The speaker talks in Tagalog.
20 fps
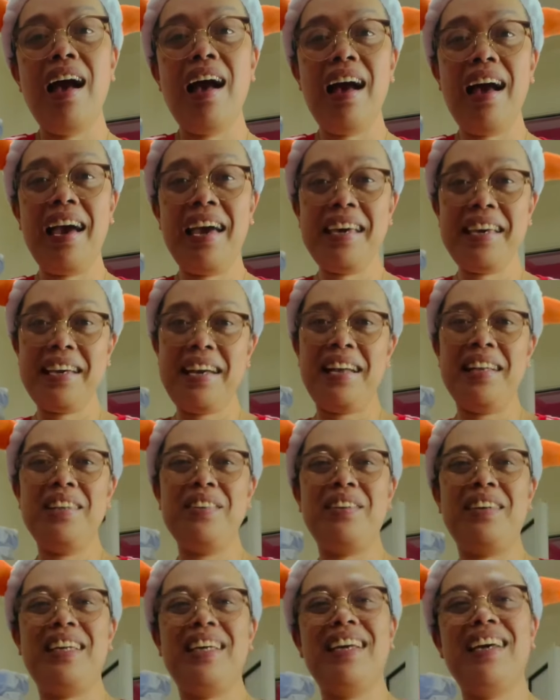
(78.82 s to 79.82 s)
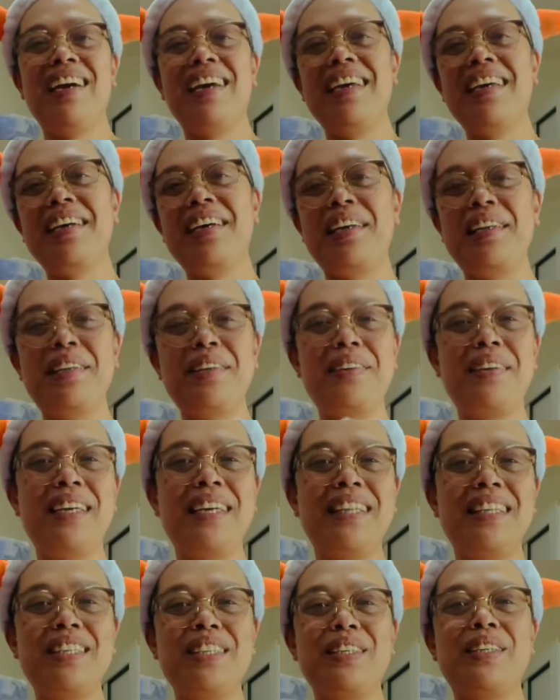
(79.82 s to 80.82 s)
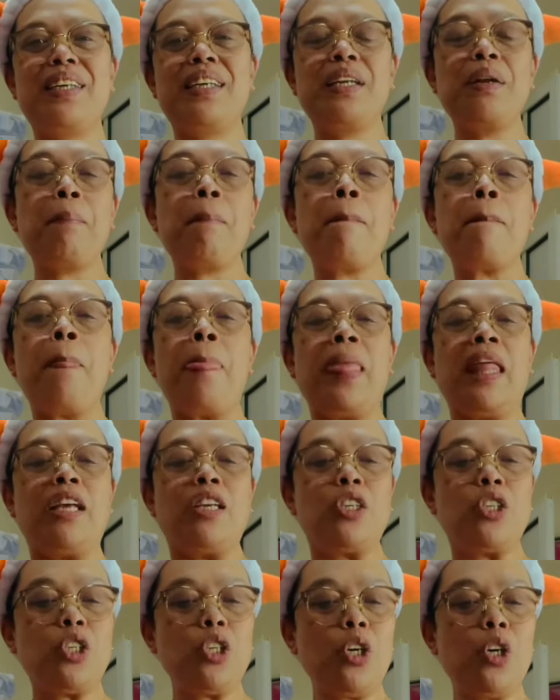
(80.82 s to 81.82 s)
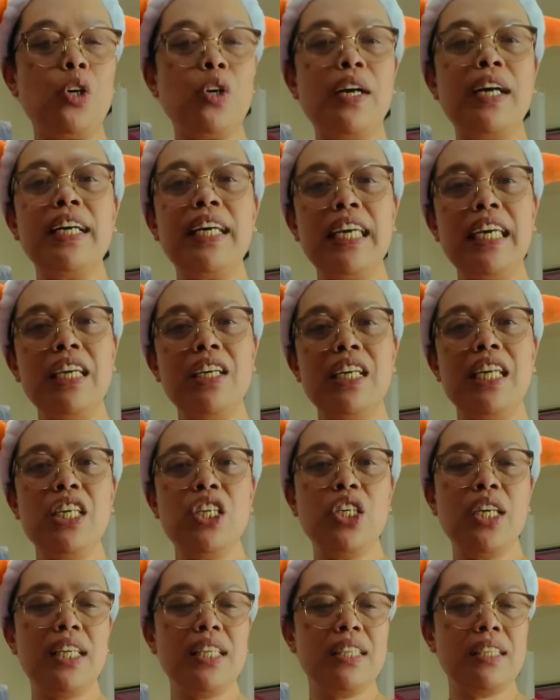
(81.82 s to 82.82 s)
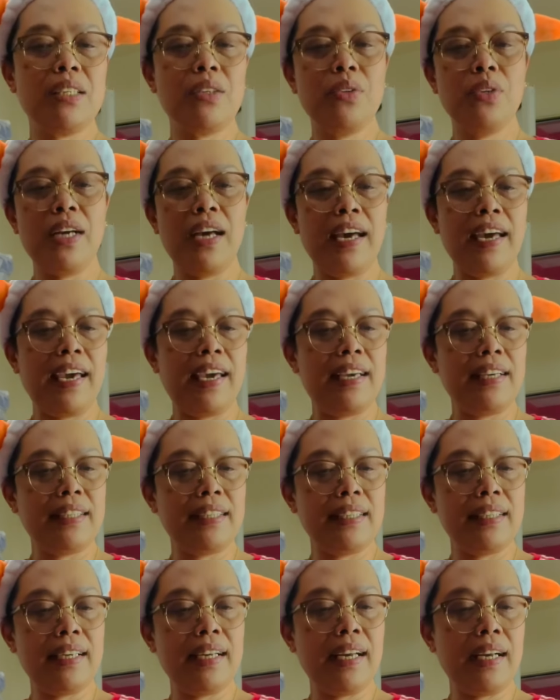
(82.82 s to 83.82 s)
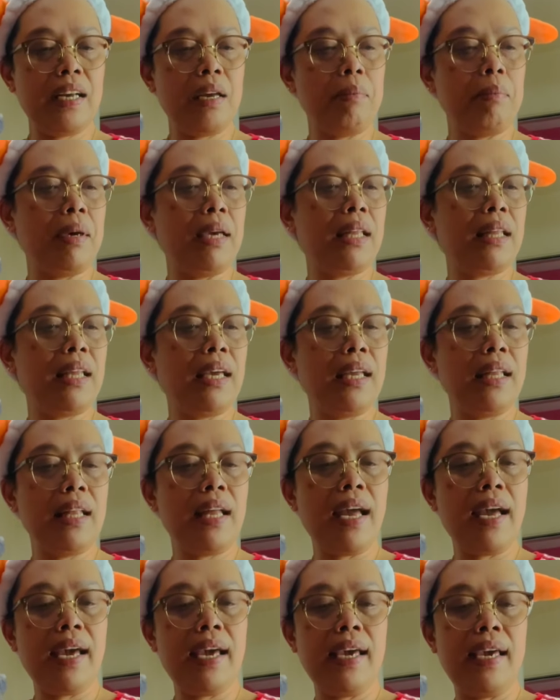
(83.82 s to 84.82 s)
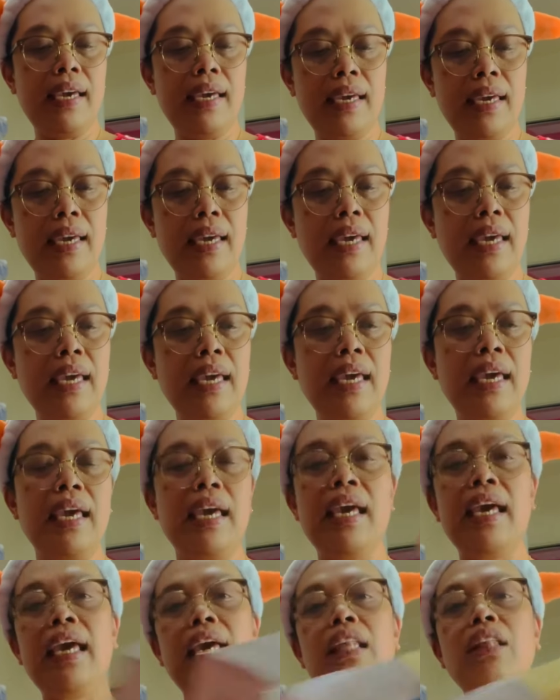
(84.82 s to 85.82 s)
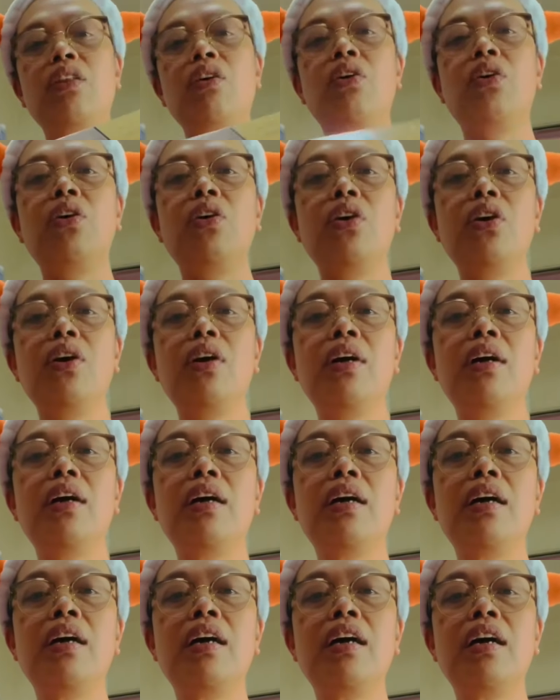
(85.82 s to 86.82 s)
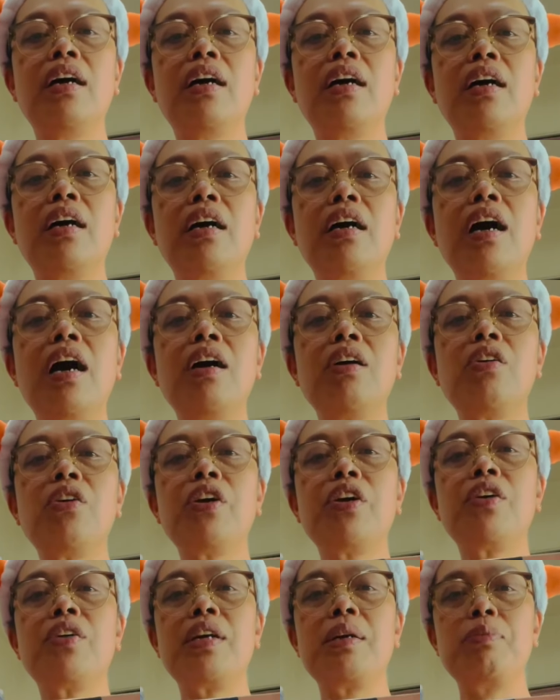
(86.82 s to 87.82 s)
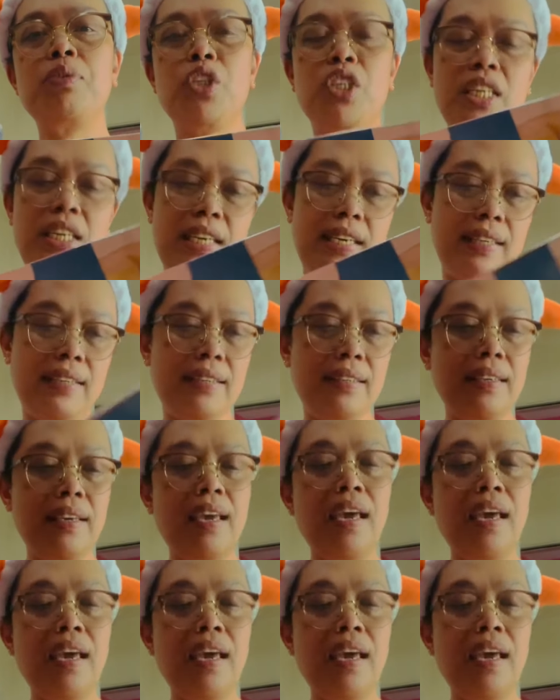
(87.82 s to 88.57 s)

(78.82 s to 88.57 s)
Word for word: high calorie, high calorie dessert. So, ang ingredients ko guys na gagamitin ay itong Angkor cream cheese.